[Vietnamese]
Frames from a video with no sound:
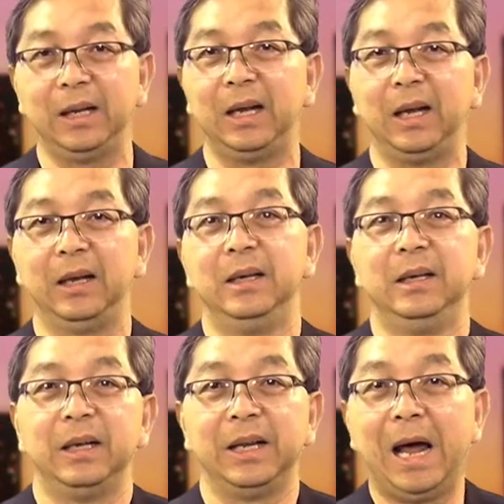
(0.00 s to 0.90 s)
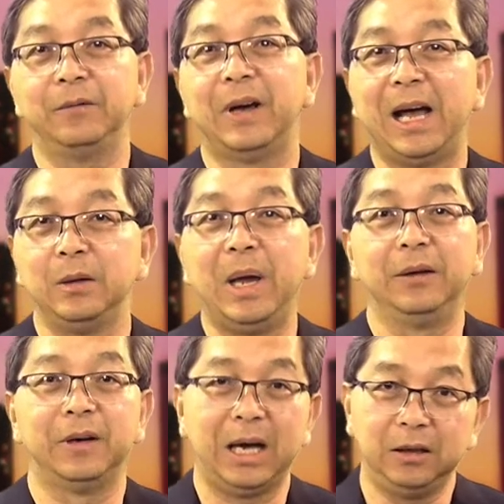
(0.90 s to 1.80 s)
là đảng phái
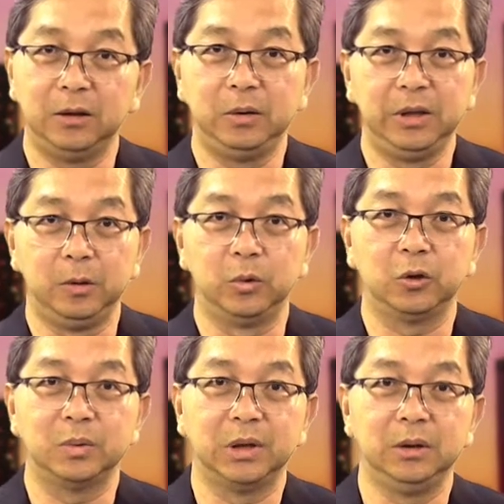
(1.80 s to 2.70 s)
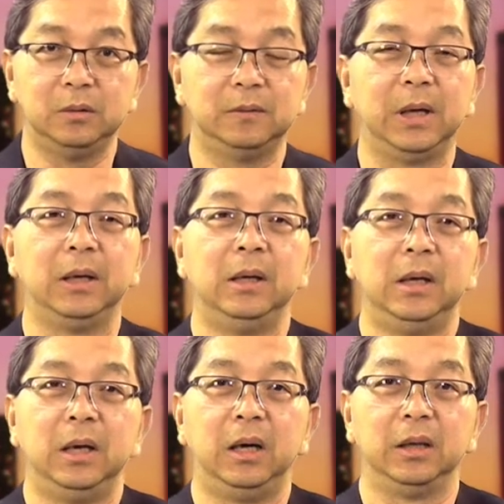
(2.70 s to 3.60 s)
bè phái hơi nhiều một chút xíu và
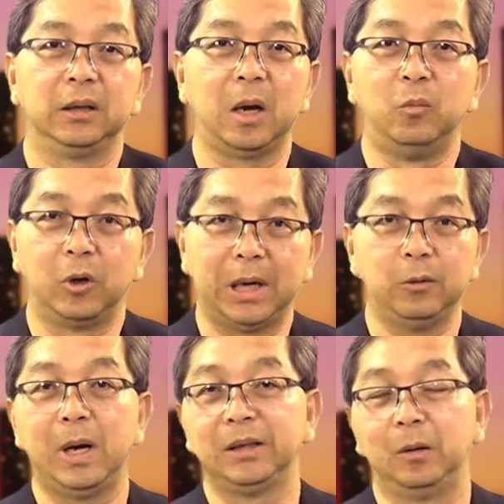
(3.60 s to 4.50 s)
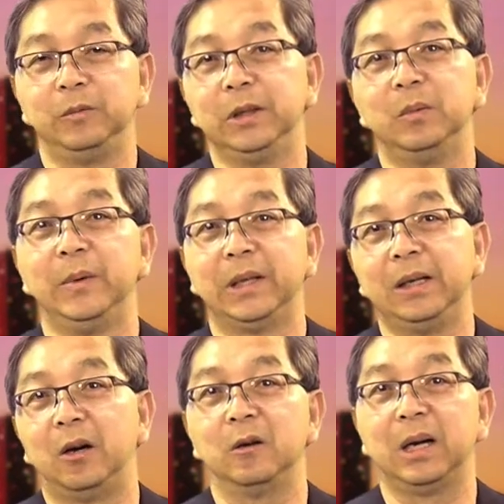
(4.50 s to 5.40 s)
à, trong một cái quan trọng nhất mà mình
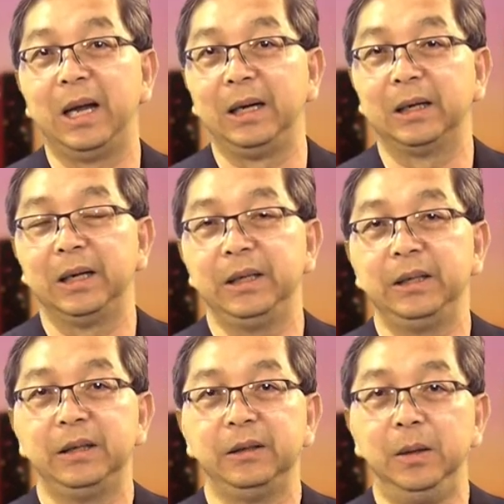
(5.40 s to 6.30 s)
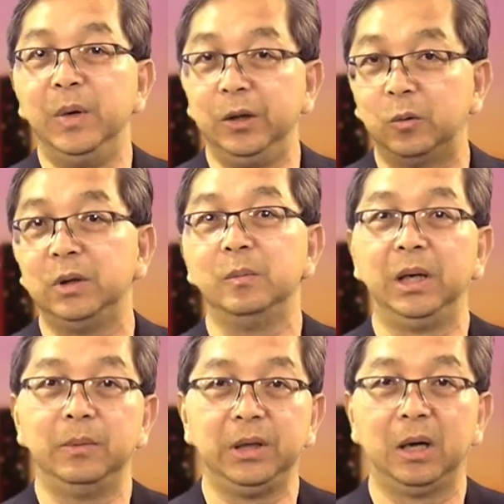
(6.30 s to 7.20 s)
thấy rõ ràng cái điểm yếu của nước
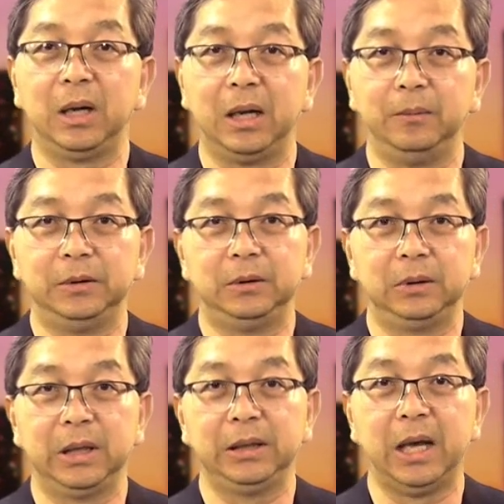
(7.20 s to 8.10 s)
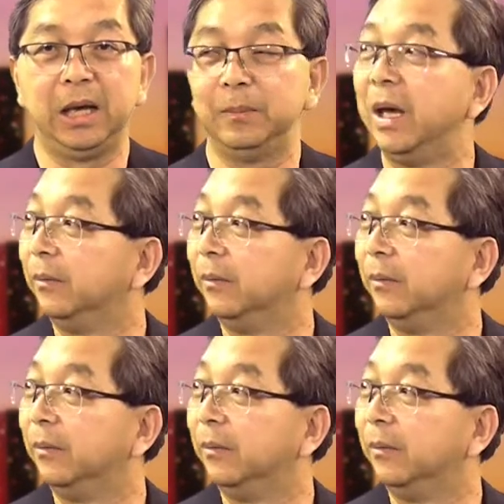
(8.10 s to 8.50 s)
Mỹ bây giờ là cái tệ bè